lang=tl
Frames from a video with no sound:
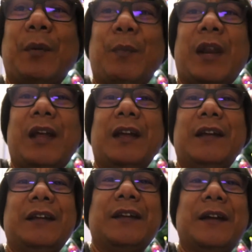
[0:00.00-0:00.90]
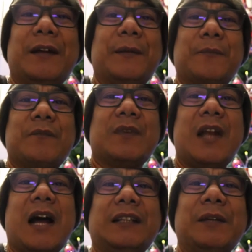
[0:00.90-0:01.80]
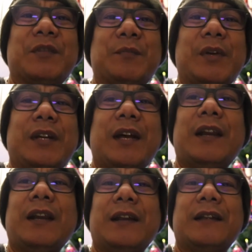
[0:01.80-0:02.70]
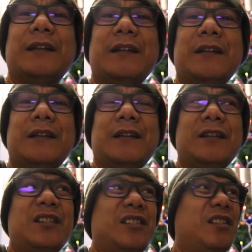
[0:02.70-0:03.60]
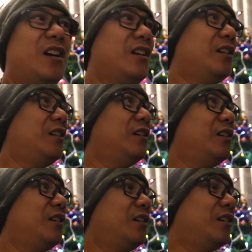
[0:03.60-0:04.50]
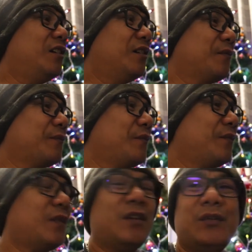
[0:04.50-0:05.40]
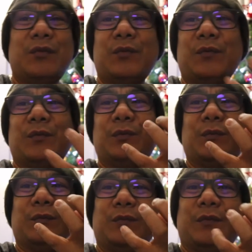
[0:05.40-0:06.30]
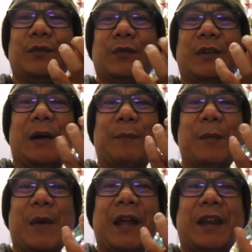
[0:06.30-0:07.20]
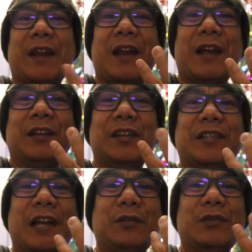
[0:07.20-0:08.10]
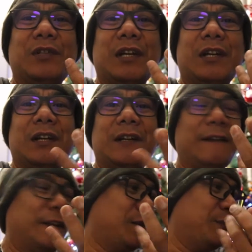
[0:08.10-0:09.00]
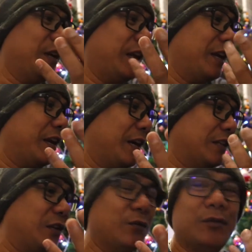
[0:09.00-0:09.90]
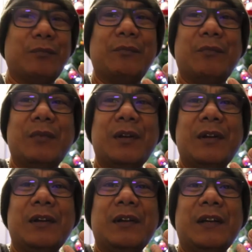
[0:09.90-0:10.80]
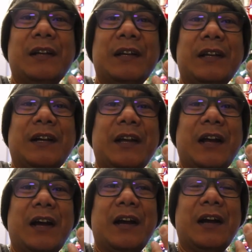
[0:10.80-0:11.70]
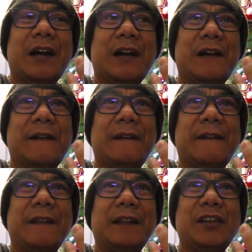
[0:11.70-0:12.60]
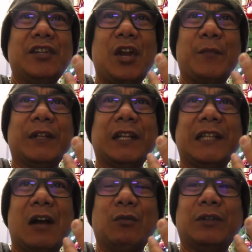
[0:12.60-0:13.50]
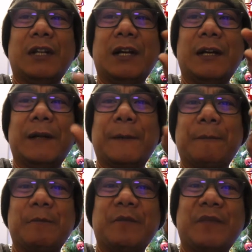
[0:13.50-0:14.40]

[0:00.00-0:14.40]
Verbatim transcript: prepare ay uh, active speaker dahil uh, yung amplifier niya ay design doon sa speaker niyang nasa loob. Kaya hindi kayo matatakot na